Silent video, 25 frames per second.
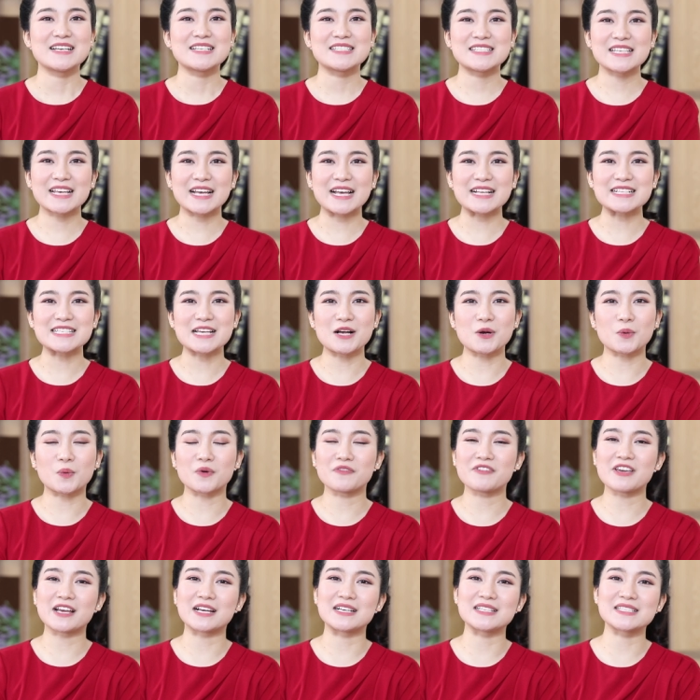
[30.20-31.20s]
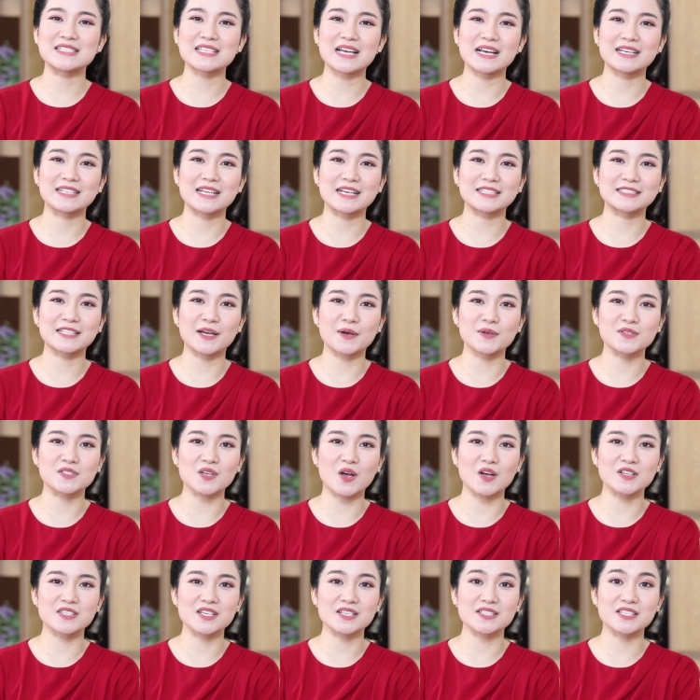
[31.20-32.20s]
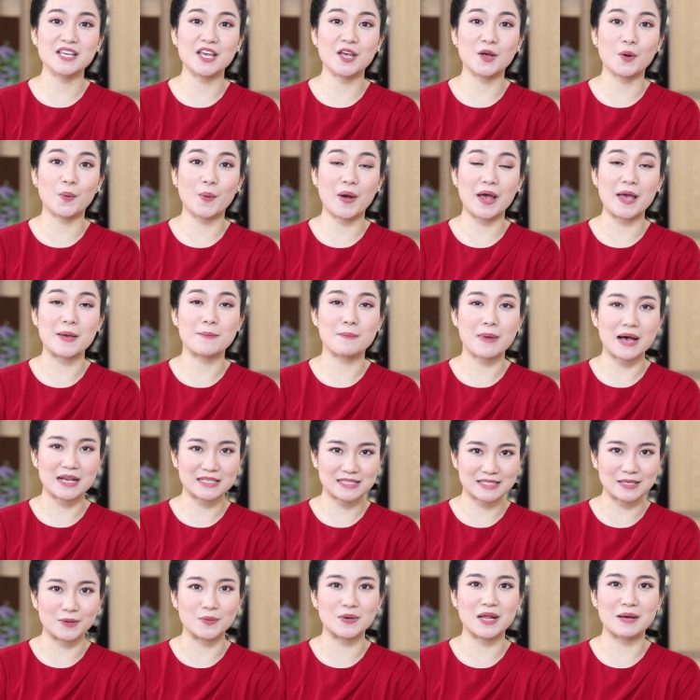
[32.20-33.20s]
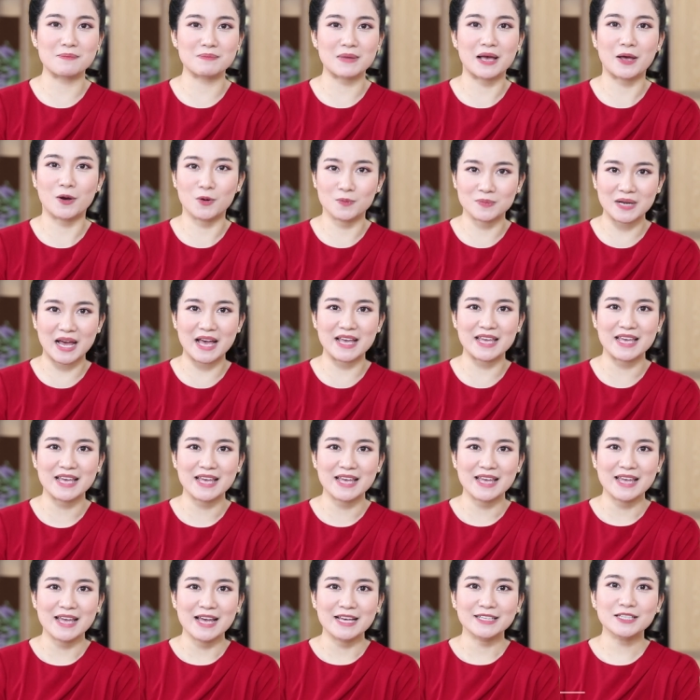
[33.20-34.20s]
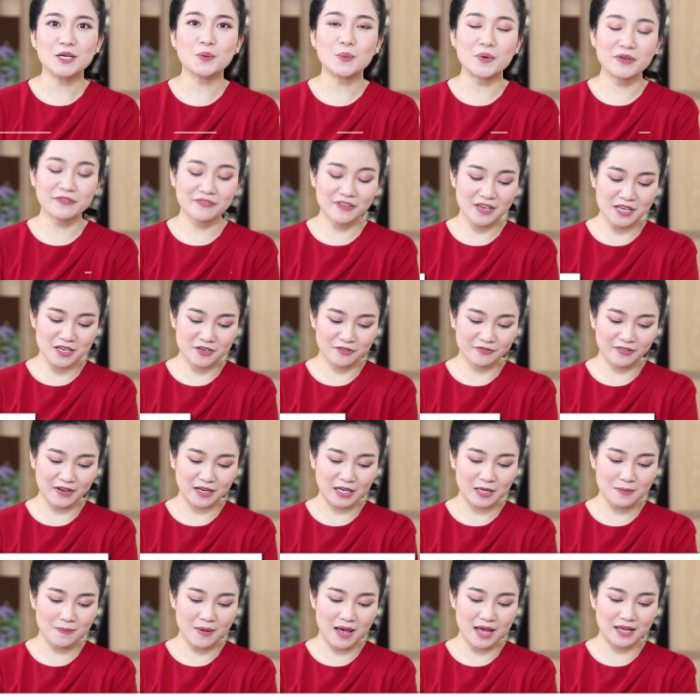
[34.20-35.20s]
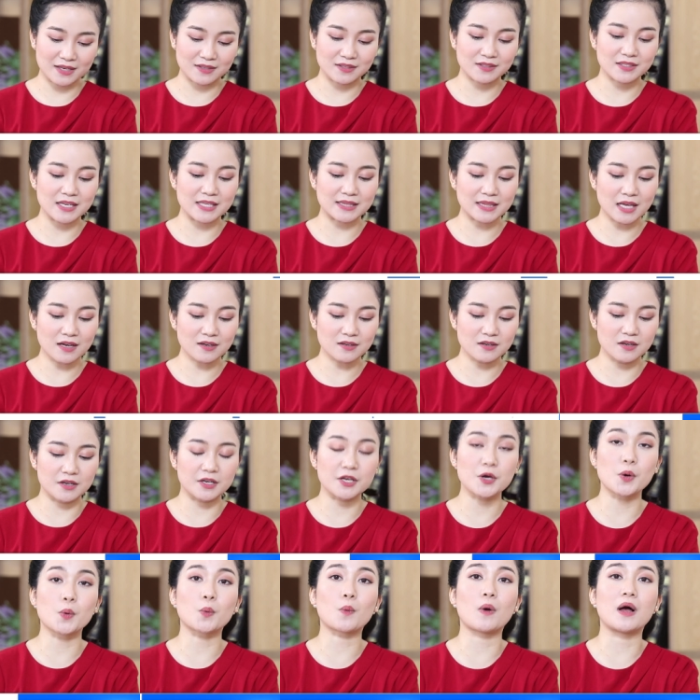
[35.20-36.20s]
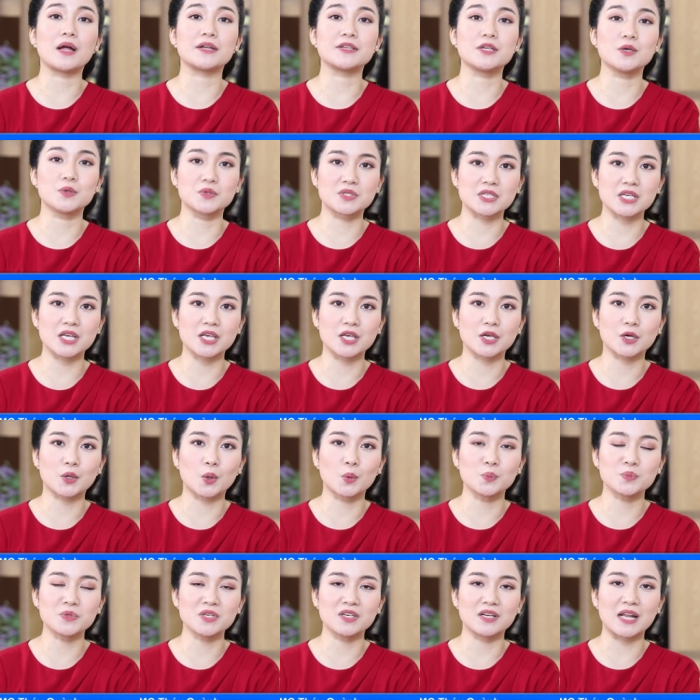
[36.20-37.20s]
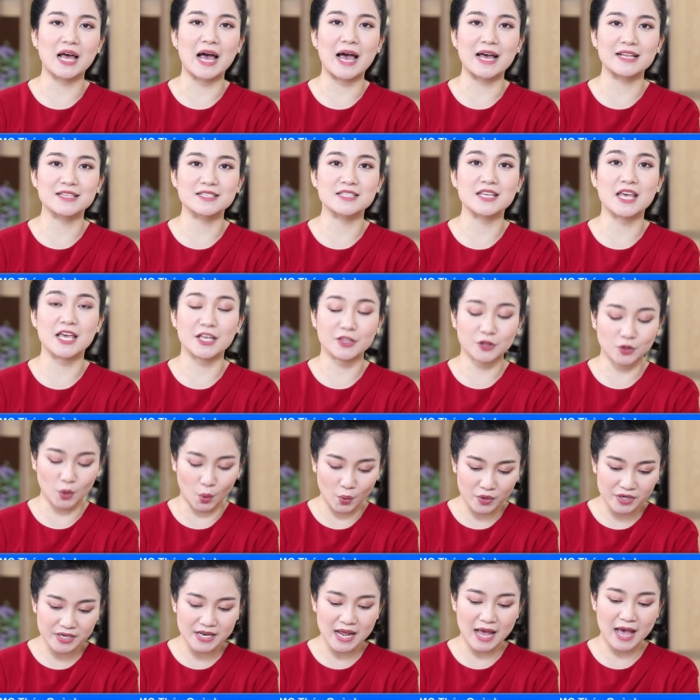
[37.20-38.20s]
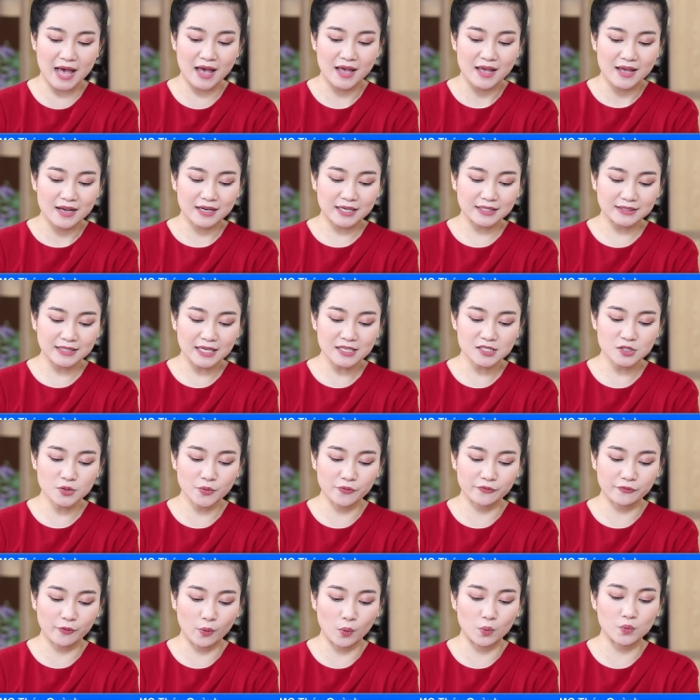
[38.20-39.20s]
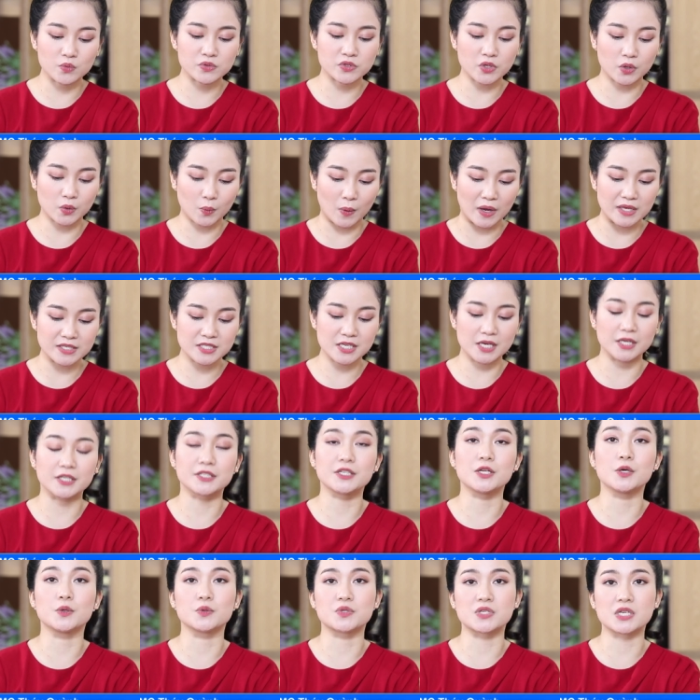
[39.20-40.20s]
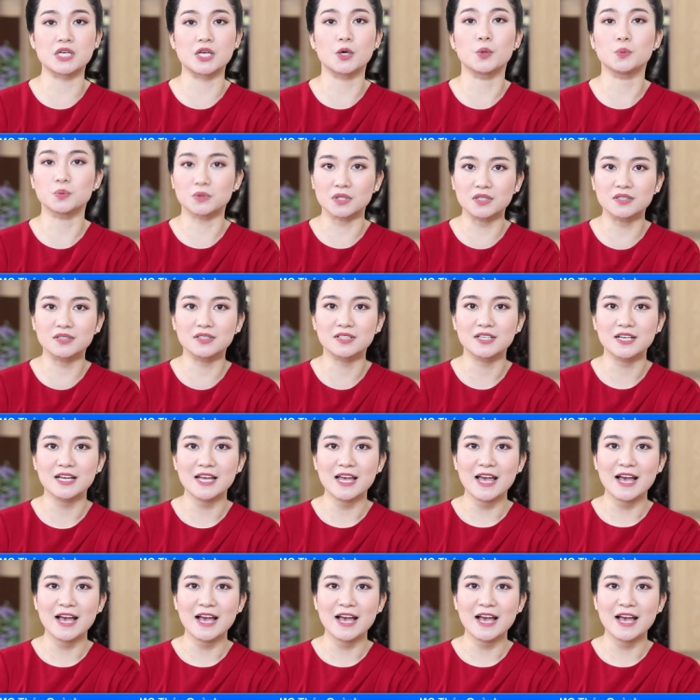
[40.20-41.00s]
Xin kính chào quý vị khán giả đang theo dõi chương trình Khỏe 365 ngày hôm nay. Thưa quý vị và các bạn, để tăng cường hiệu quả điều trị cũng như là hạn chế tối đa các tác dụng phụ do quá trình điều trị ung thư,